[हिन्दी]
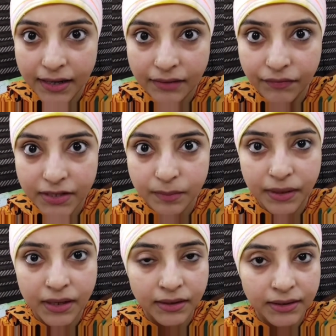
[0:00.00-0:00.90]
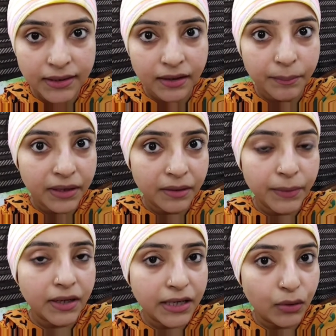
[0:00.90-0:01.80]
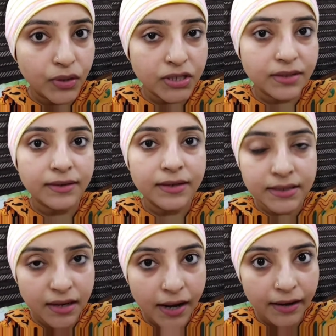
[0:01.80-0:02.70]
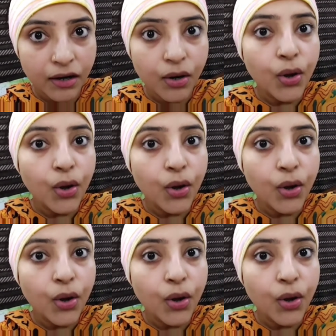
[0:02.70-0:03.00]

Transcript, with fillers: ही फेस पे हल्दी का पीला पीला येलोइश नज़र आएगा